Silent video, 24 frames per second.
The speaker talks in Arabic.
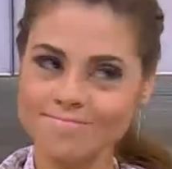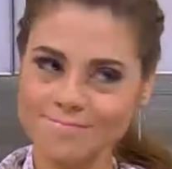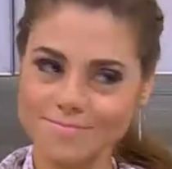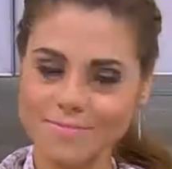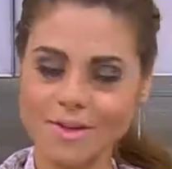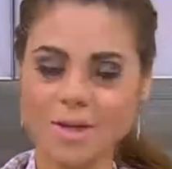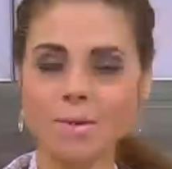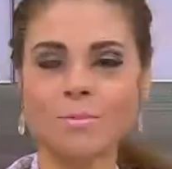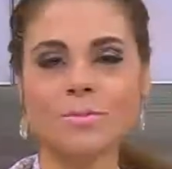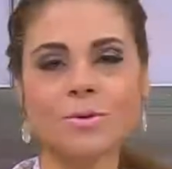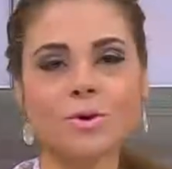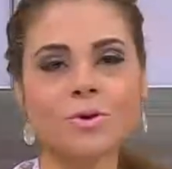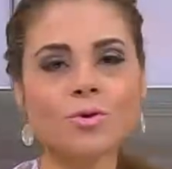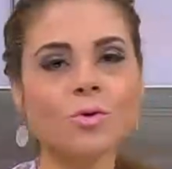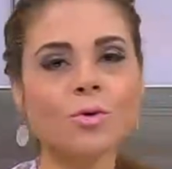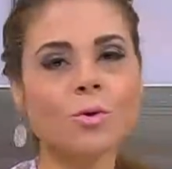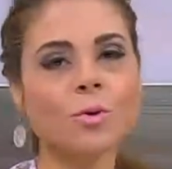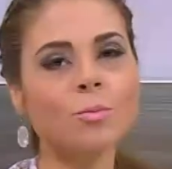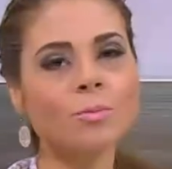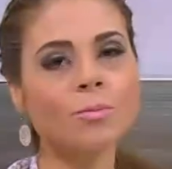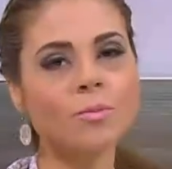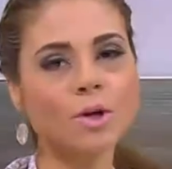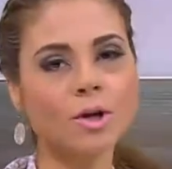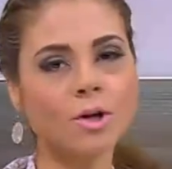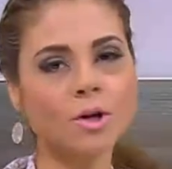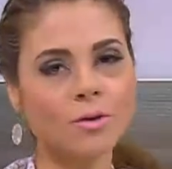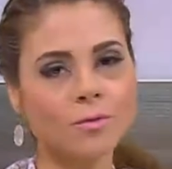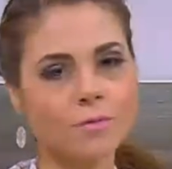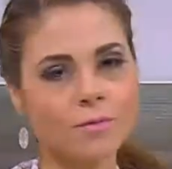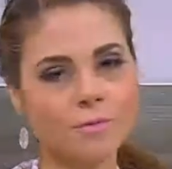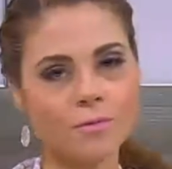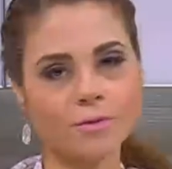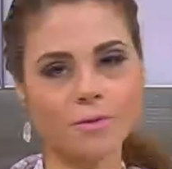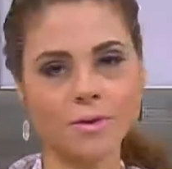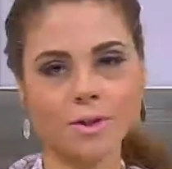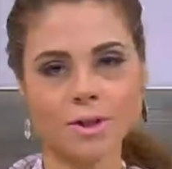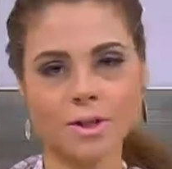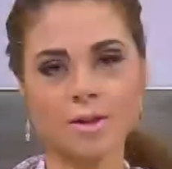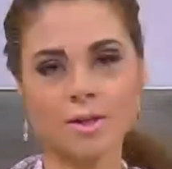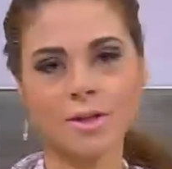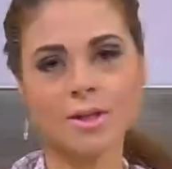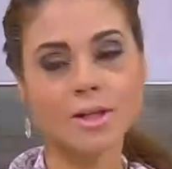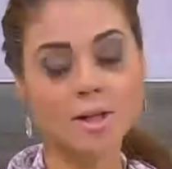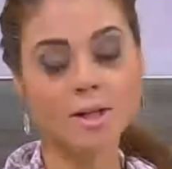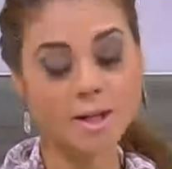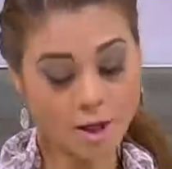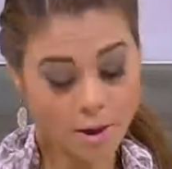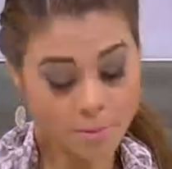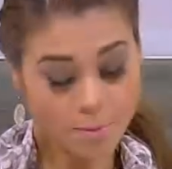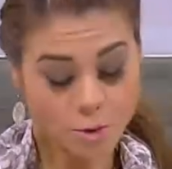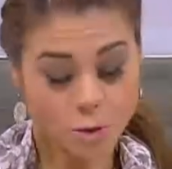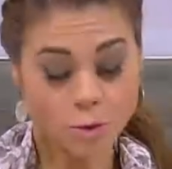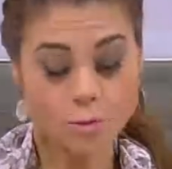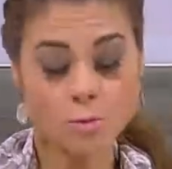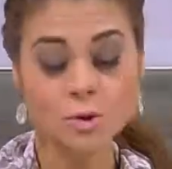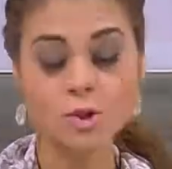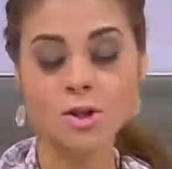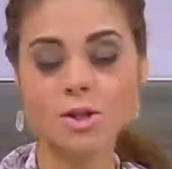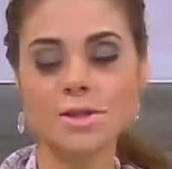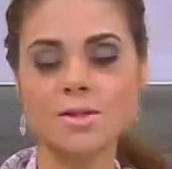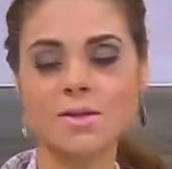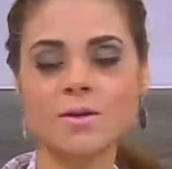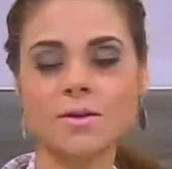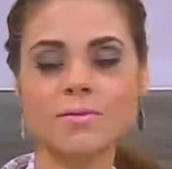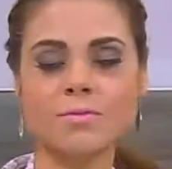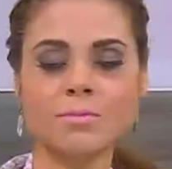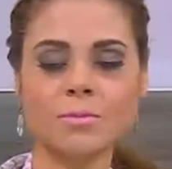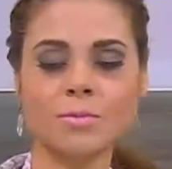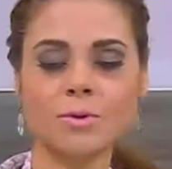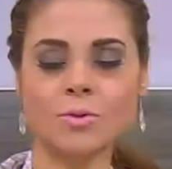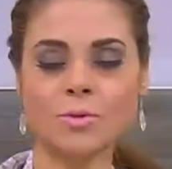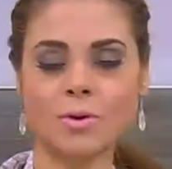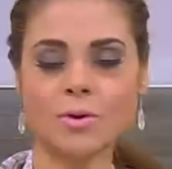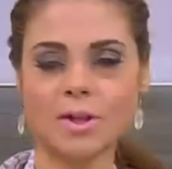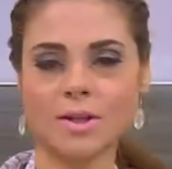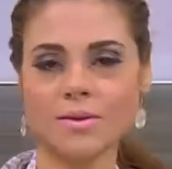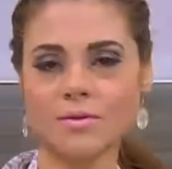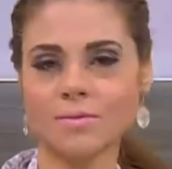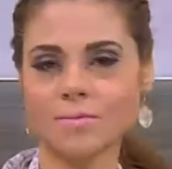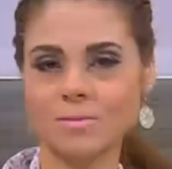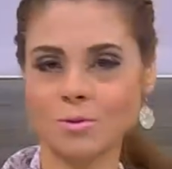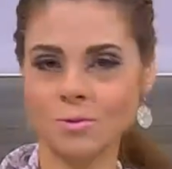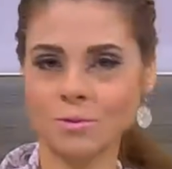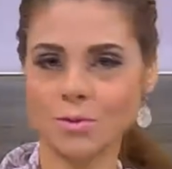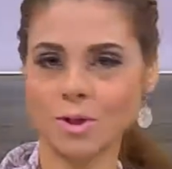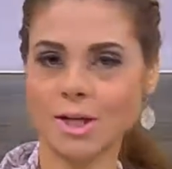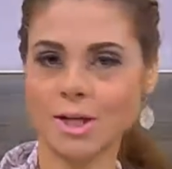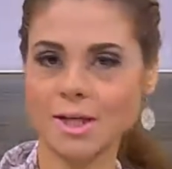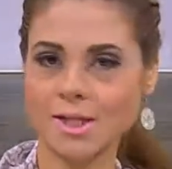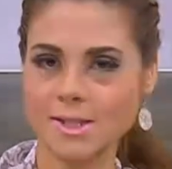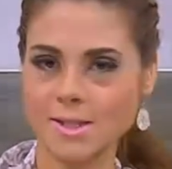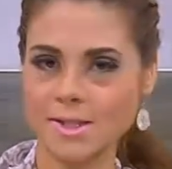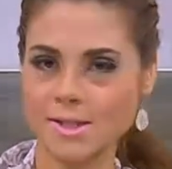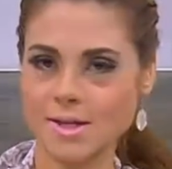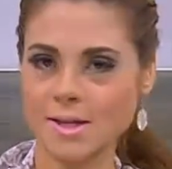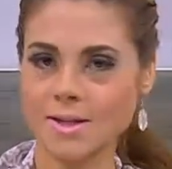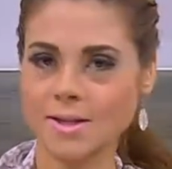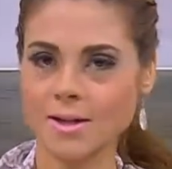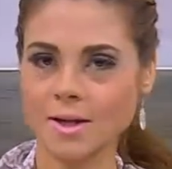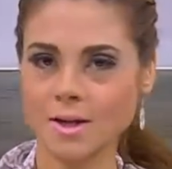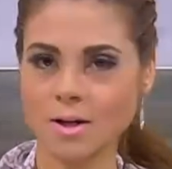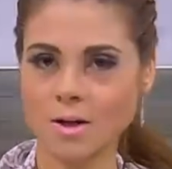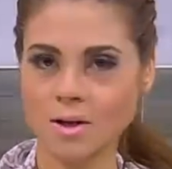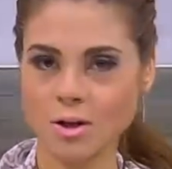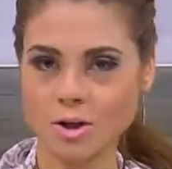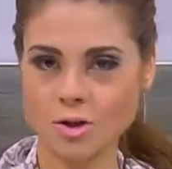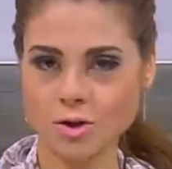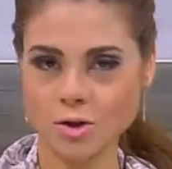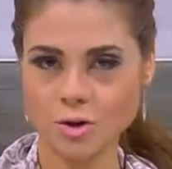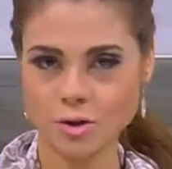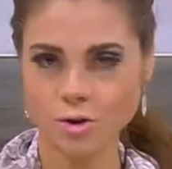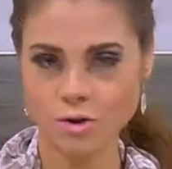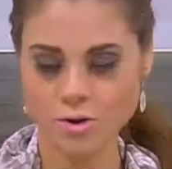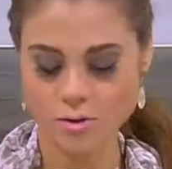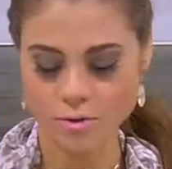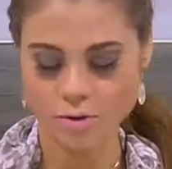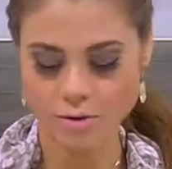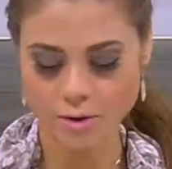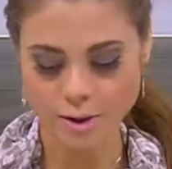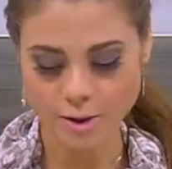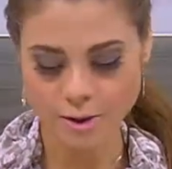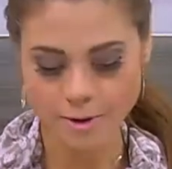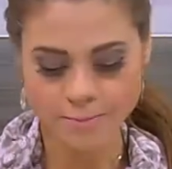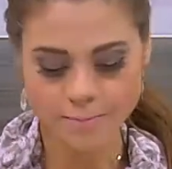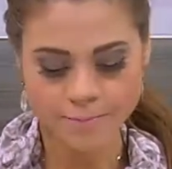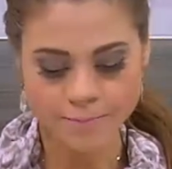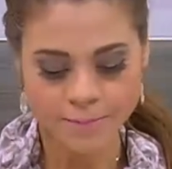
خبرتهم في خبرتهم الشخصيه في الموضوع ده في موضوع الخساسان على العشر نصايح